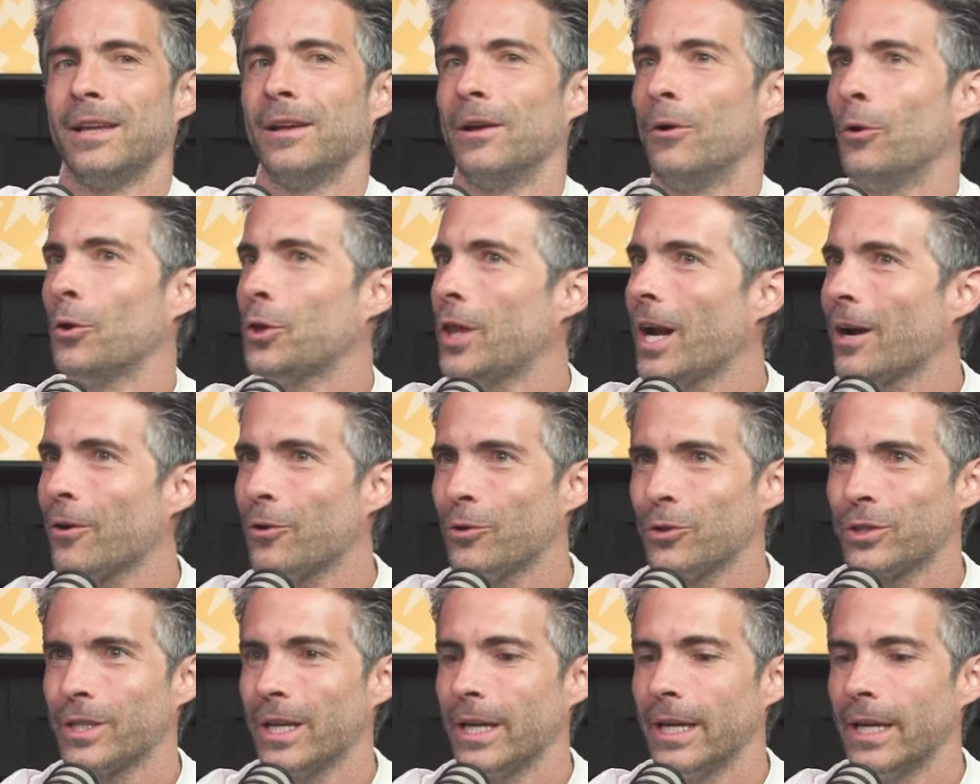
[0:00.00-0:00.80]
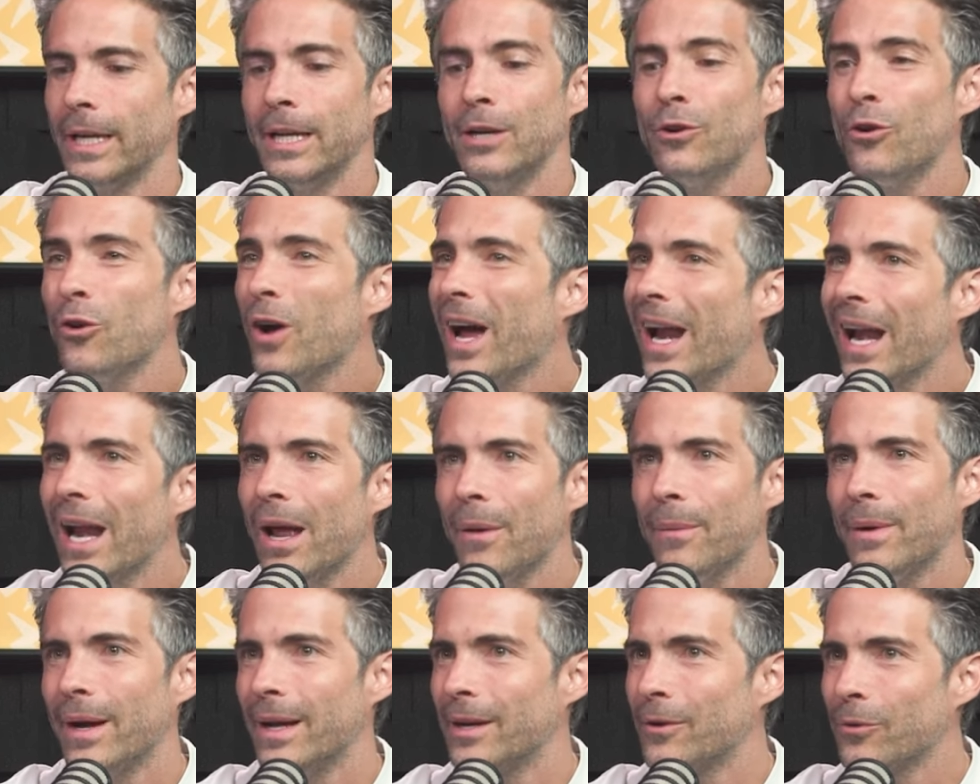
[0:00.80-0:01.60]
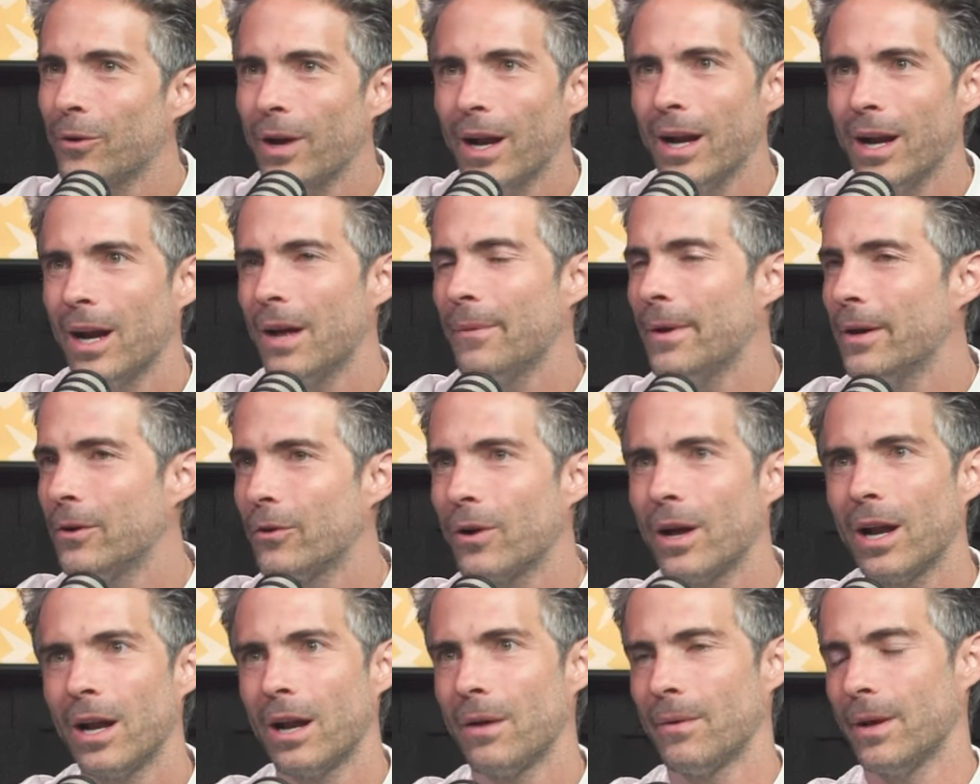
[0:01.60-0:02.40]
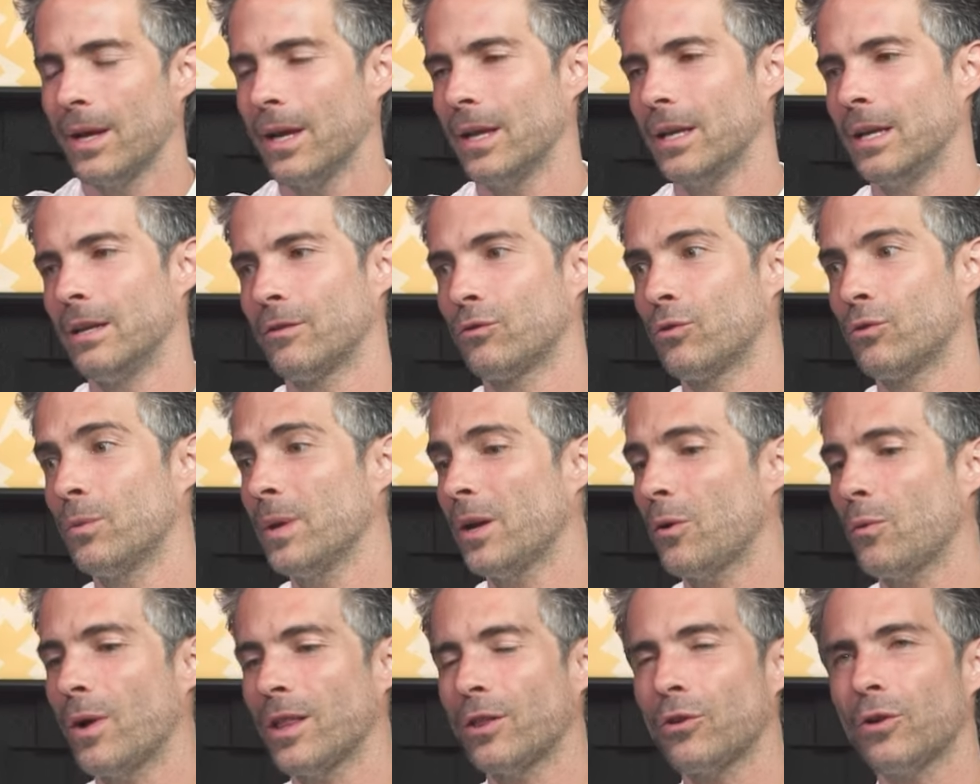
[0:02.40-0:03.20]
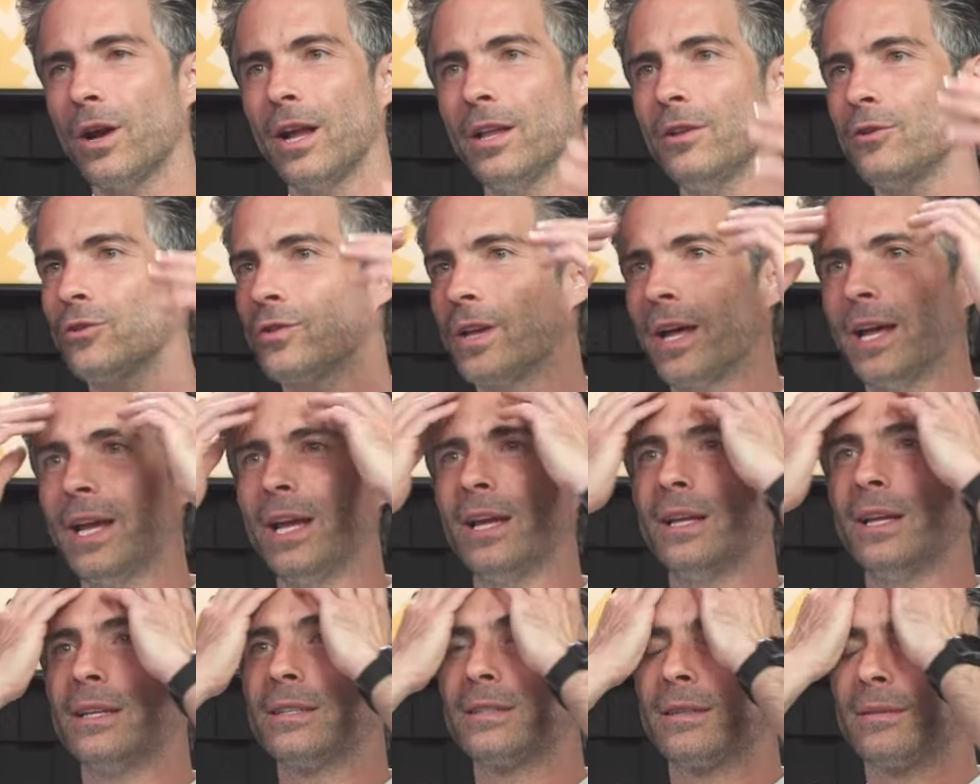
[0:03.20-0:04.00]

Otra cosa. Y no jalaba, no jalaba, no jalaba. Y estuve cuatro años ahí